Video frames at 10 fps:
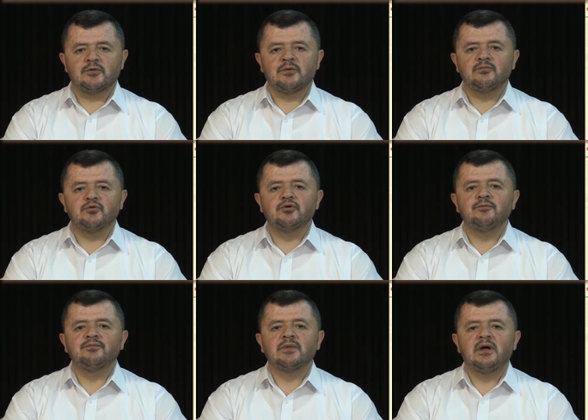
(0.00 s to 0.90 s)
Ama
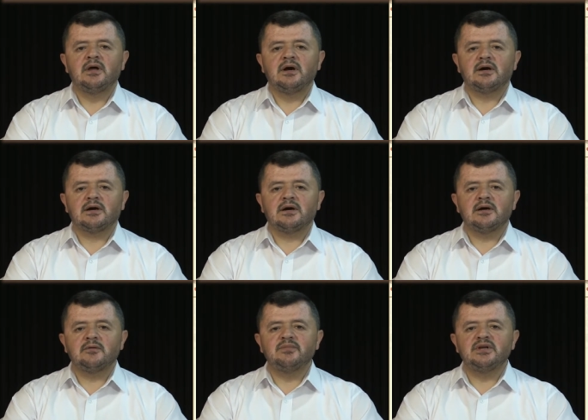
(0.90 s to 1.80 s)
bu
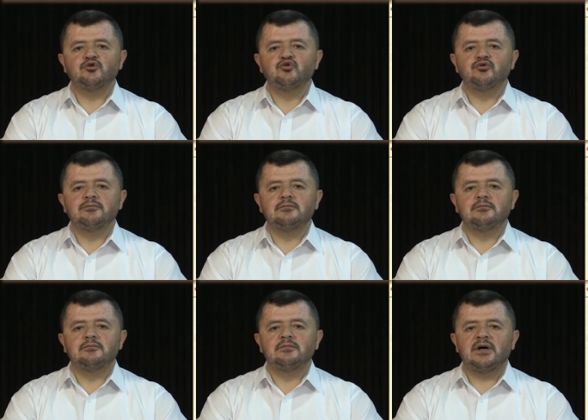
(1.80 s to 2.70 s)

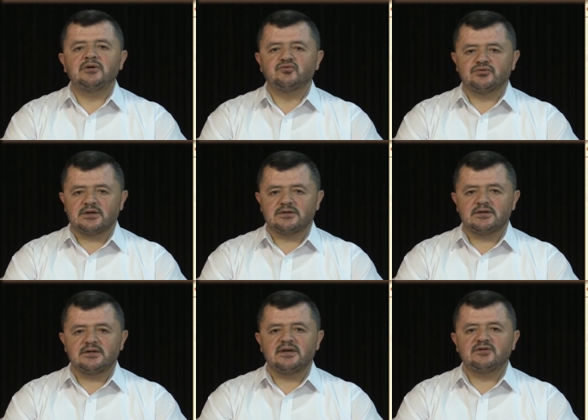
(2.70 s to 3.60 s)
abidumme
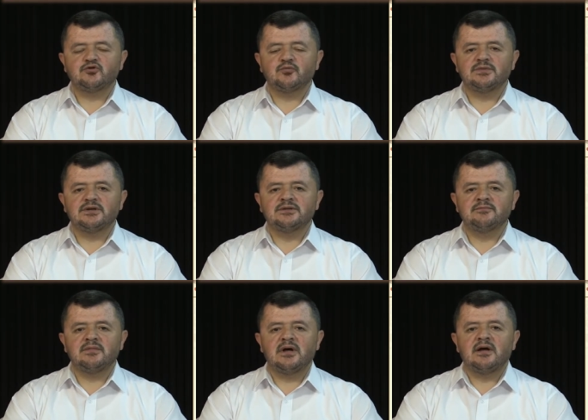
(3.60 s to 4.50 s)
dudakları geri
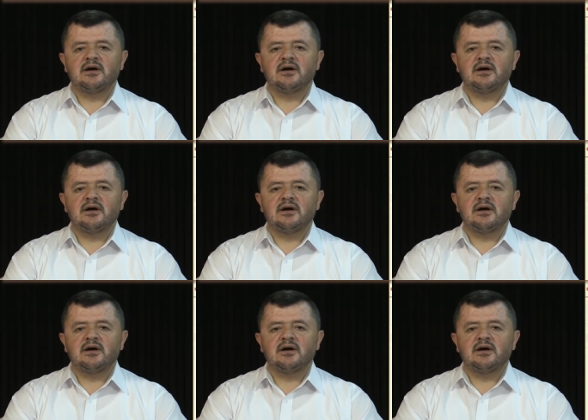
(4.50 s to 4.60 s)
topladım.